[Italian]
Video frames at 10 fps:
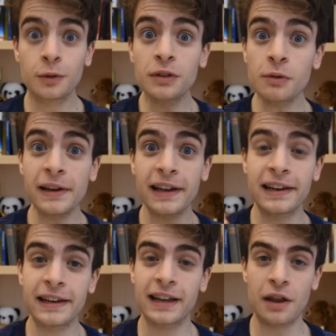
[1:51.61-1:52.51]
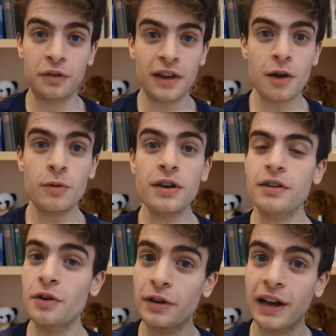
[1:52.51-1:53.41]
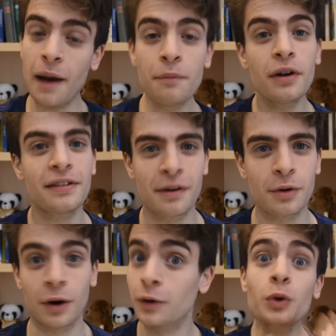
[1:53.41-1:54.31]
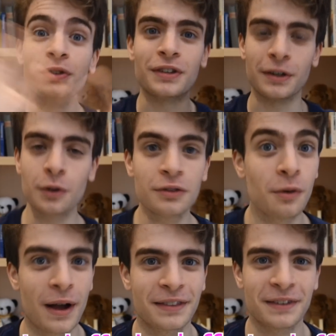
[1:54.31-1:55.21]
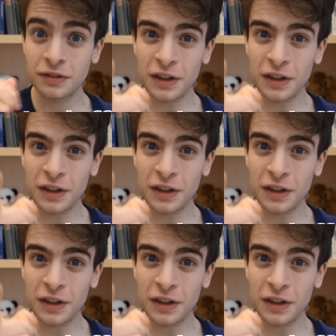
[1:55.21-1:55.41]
tutti quelli che cliccheranno segui io in cambio li seguirò. Tutti, tutti quanti.